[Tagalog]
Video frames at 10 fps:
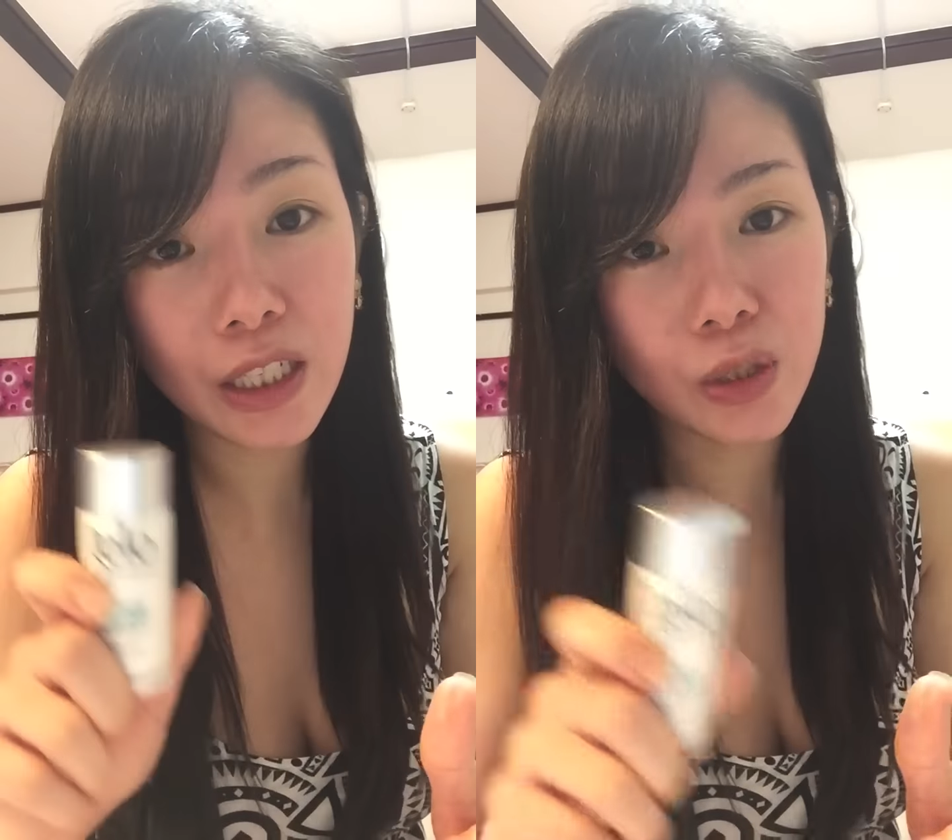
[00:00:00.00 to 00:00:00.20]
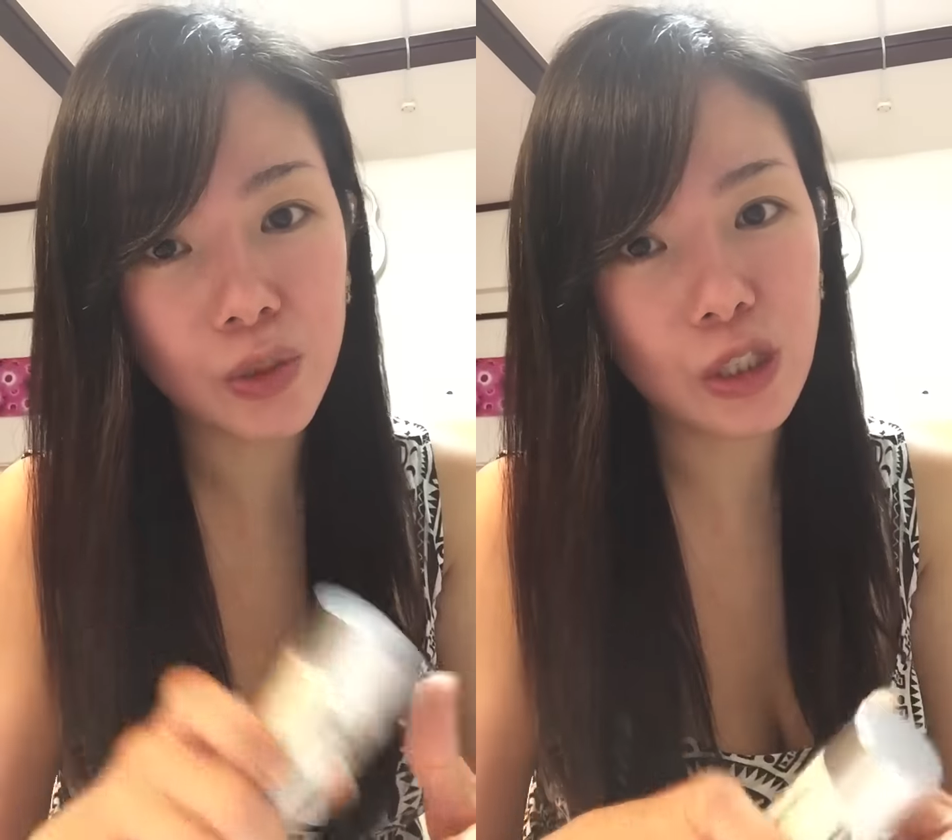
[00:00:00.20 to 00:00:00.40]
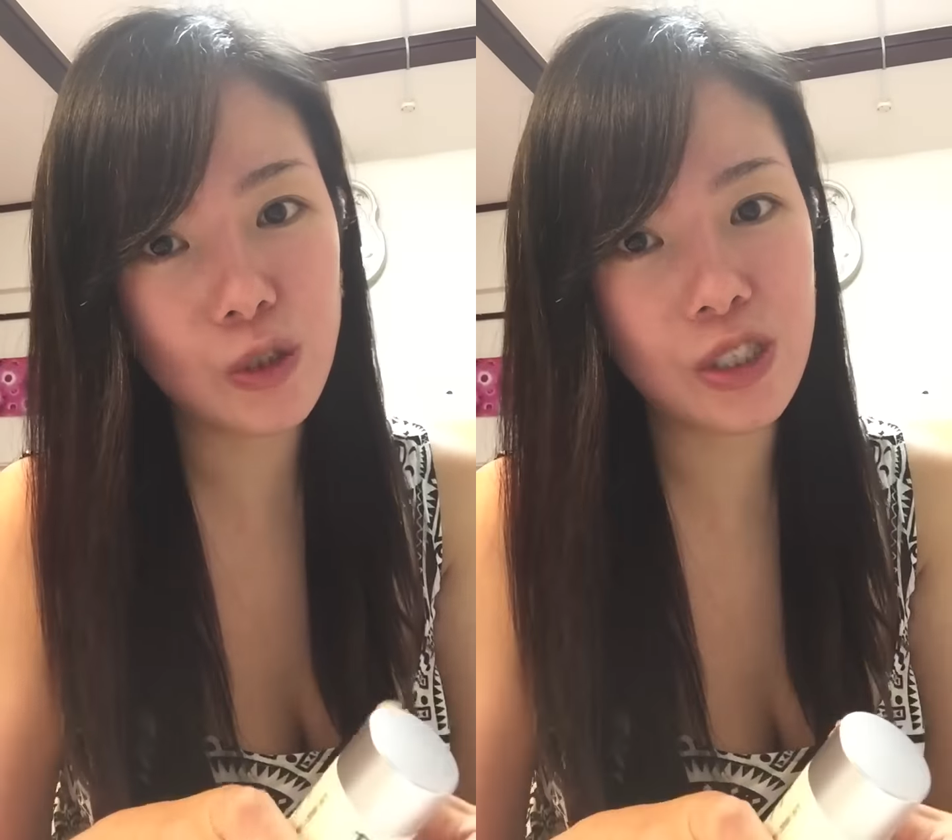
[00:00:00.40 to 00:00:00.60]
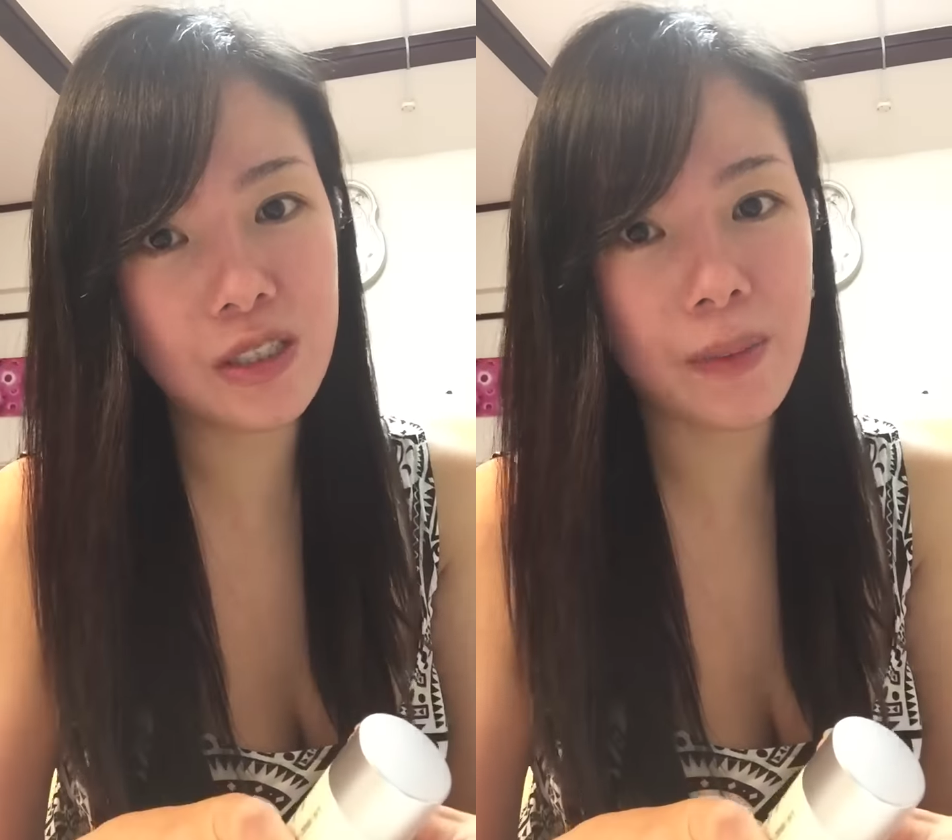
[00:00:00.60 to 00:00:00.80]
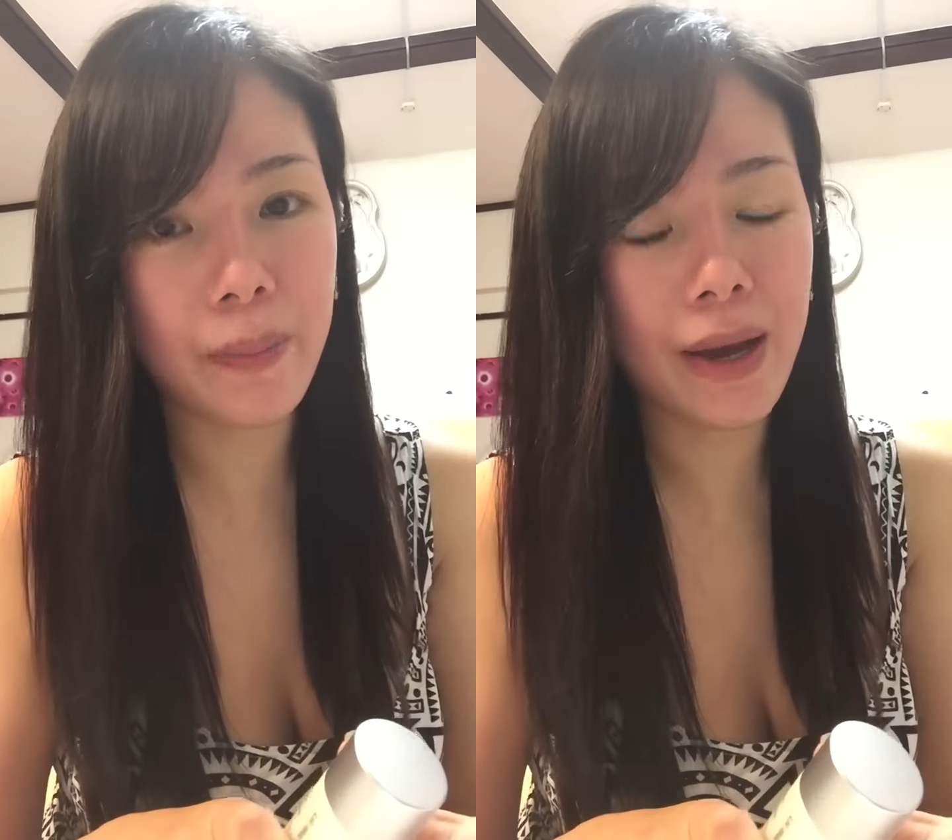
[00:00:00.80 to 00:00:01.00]
nito dito sa
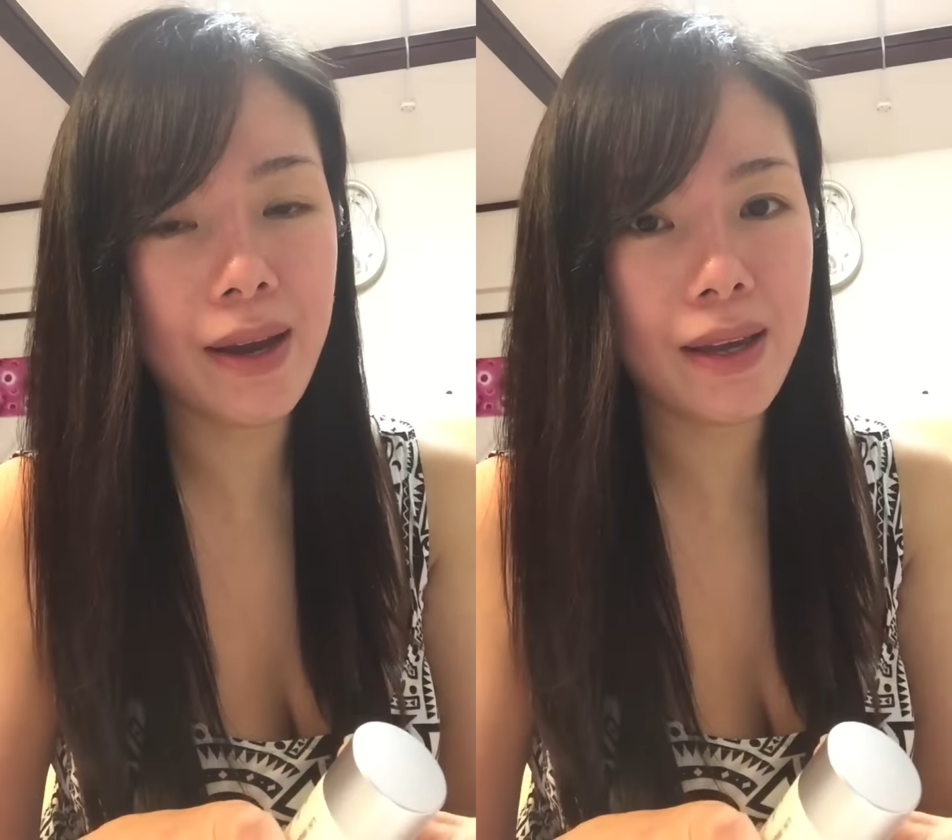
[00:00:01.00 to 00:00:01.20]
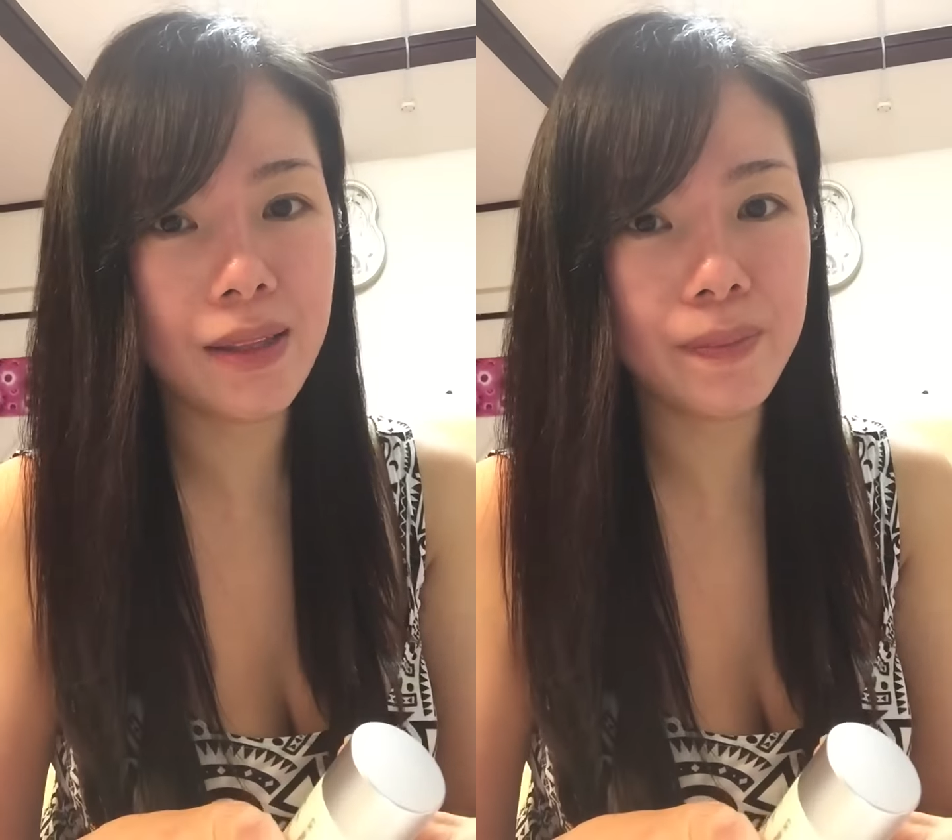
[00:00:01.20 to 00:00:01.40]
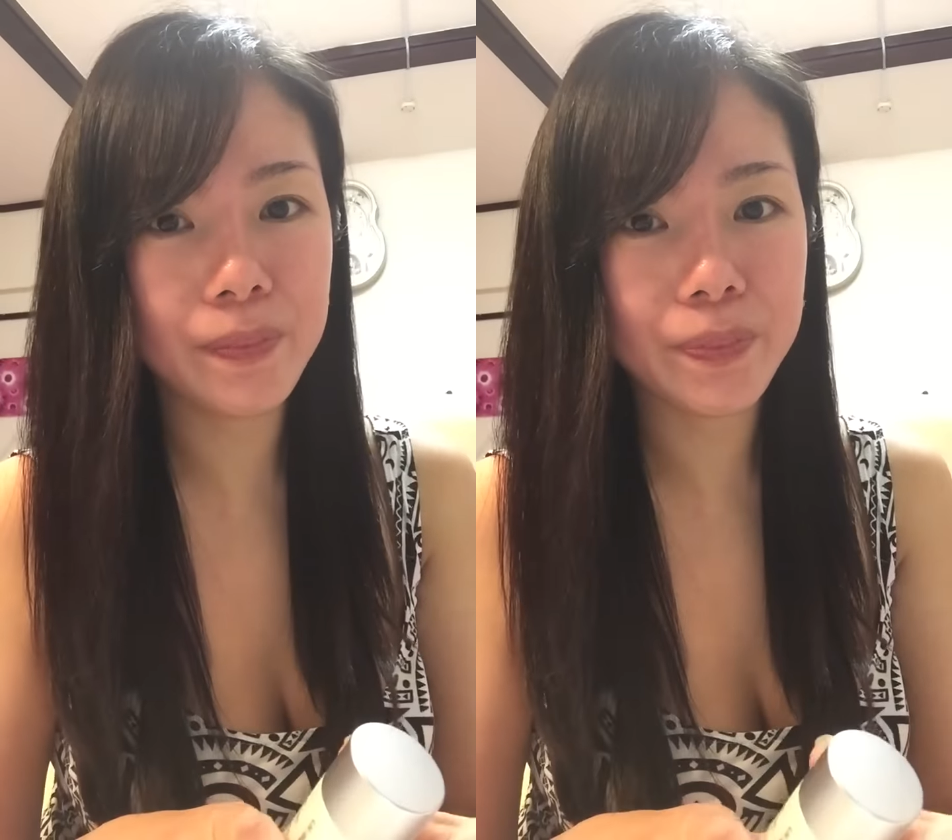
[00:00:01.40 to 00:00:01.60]
Japan.